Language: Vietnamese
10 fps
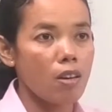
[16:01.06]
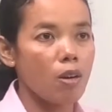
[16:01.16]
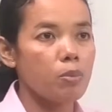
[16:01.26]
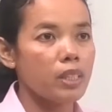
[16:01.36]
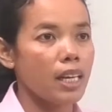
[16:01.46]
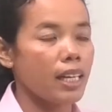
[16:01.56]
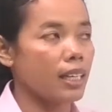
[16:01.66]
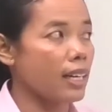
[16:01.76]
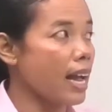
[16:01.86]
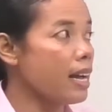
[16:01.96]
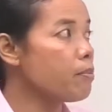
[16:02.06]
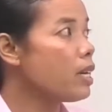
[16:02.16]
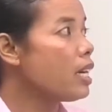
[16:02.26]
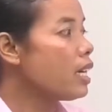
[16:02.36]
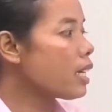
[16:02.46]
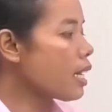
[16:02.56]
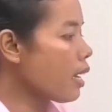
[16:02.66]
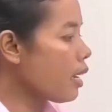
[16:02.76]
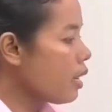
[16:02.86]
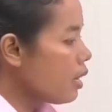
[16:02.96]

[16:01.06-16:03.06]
lục sạ hàng đá cái nào